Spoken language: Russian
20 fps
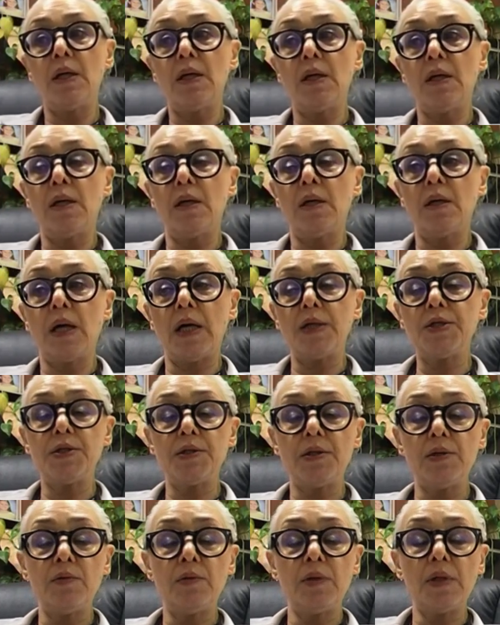э,
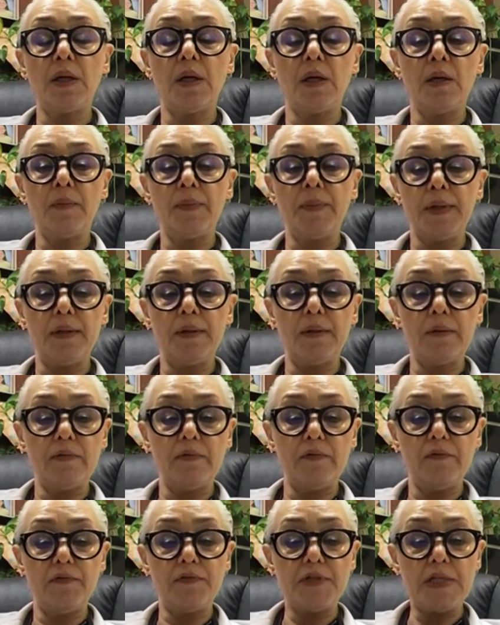очередное как
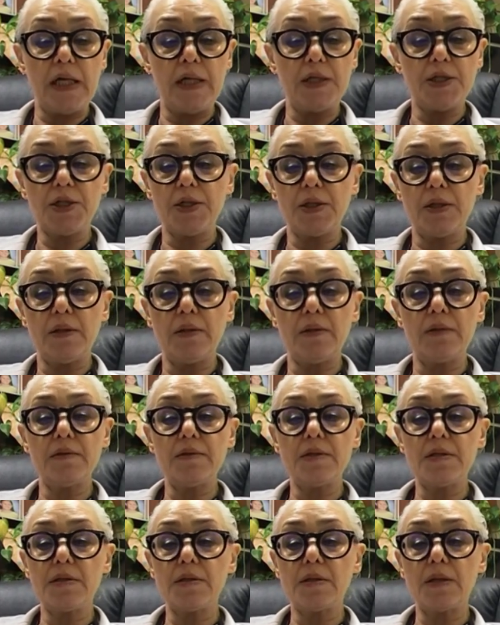бы встреча,
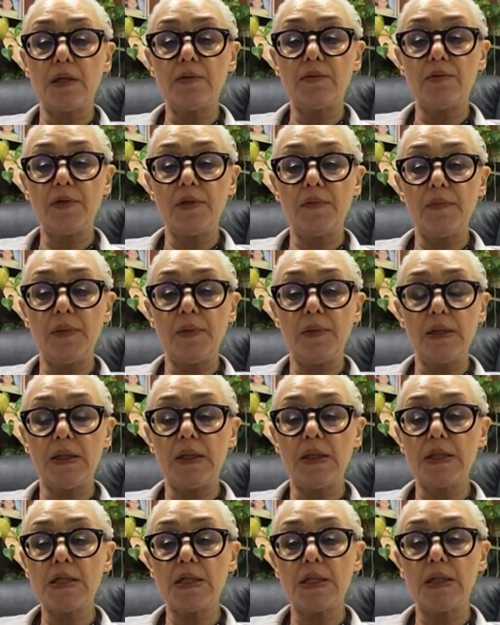с которой имеет
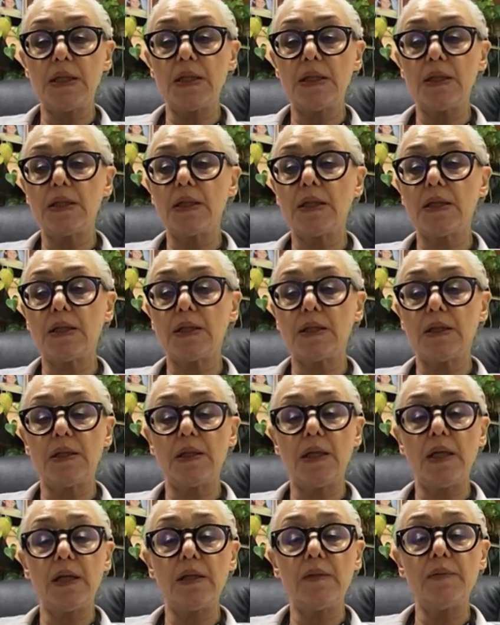отношение
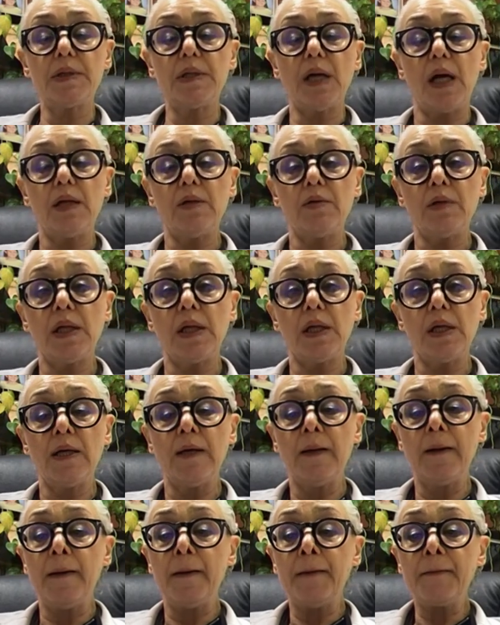к
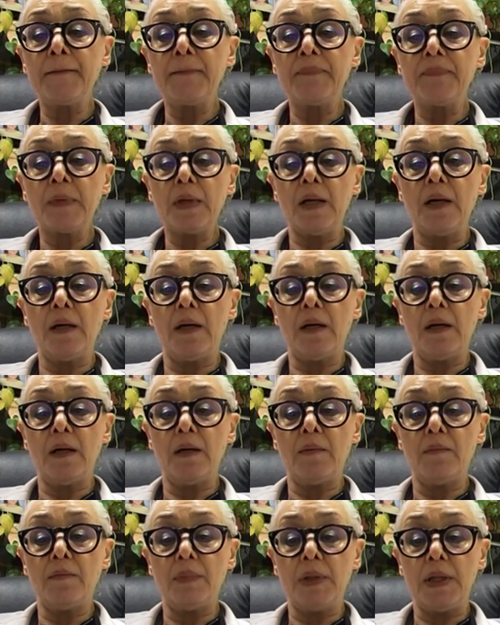реаниматологии.
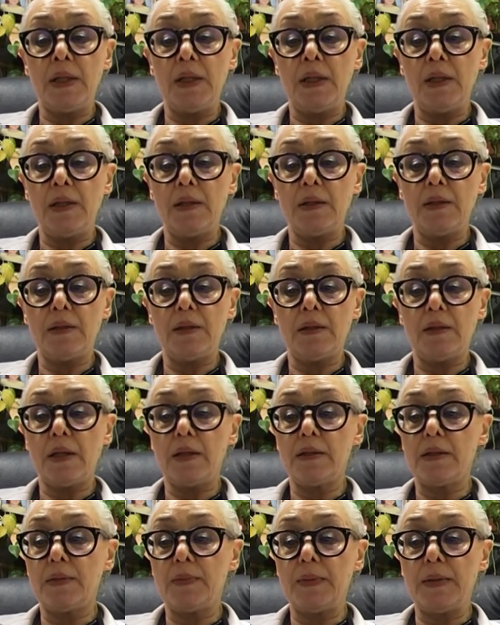А, мы э,
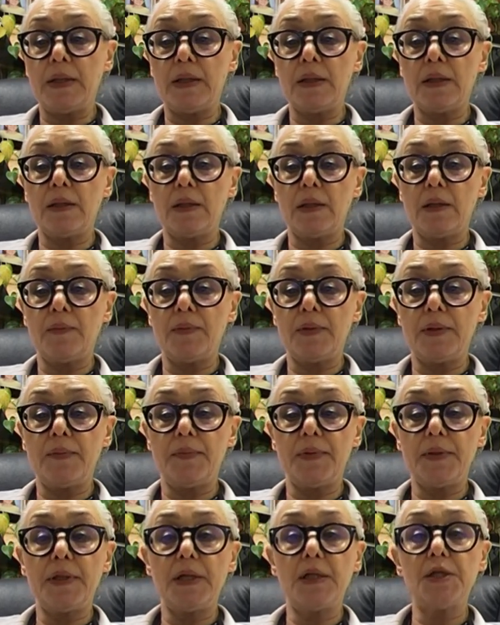этот план как бы
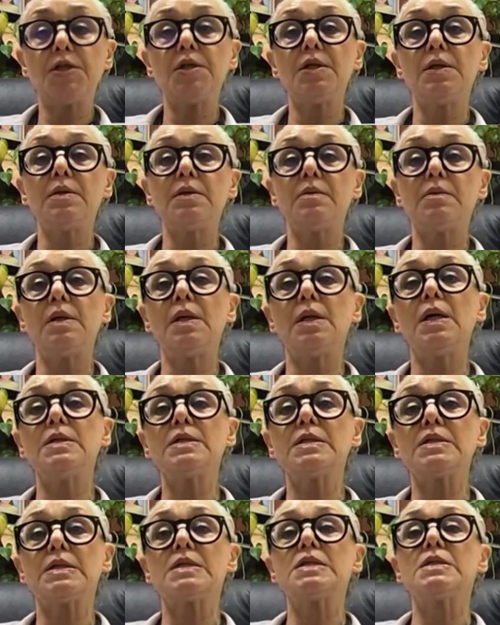притащили туда и
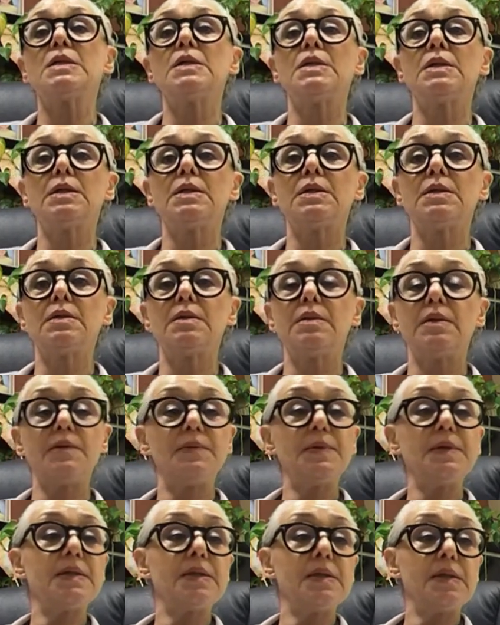сказали,
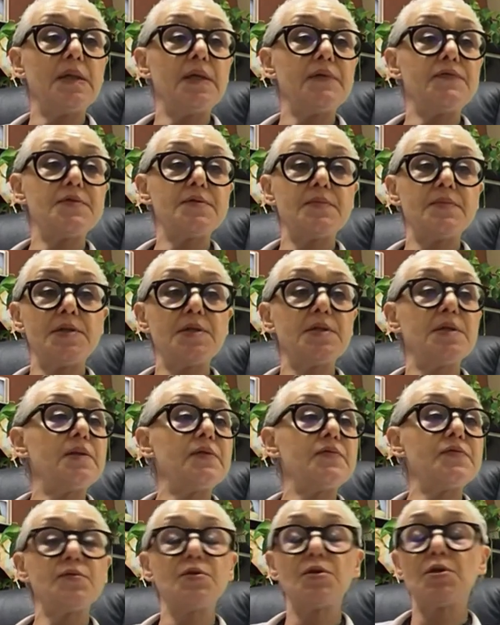ребята, да, все
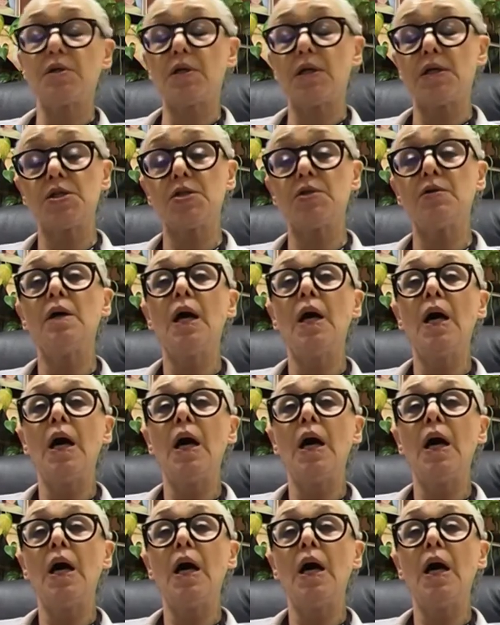замечательно, все очень хорошо,